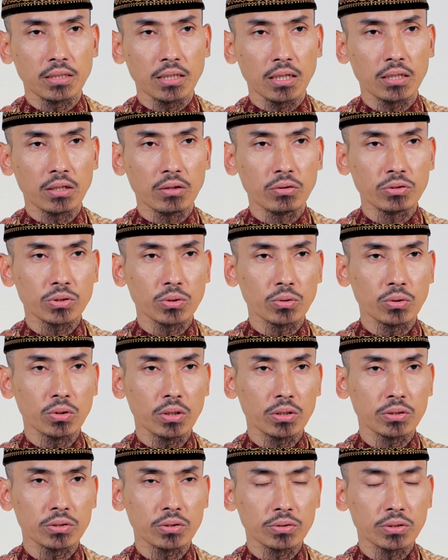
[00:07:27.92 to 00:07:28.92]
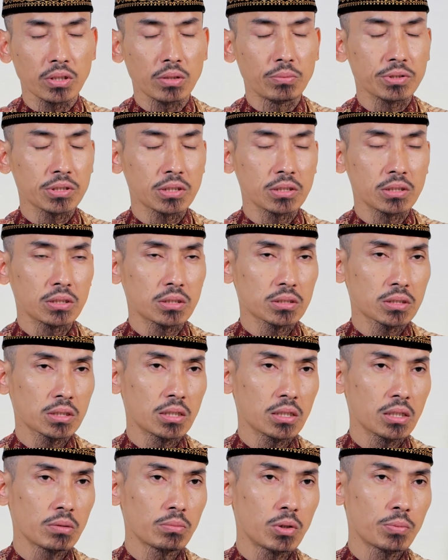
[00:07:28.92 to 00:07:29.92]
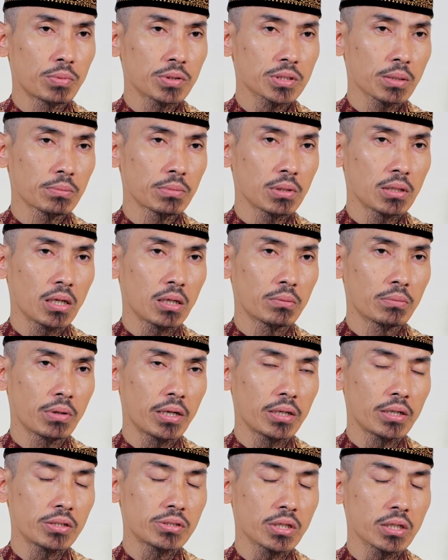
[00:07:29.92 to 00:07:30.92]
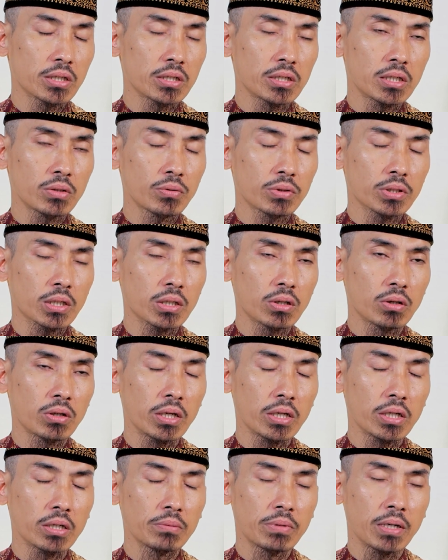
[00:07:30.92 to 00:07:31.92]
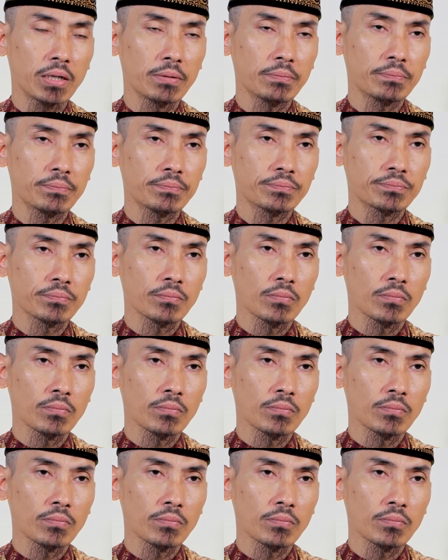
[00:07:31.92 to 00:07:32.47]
karena Rasulullah SAW sendiri beliau bersabda dalam hadis yang diriwayatkan oleh Imam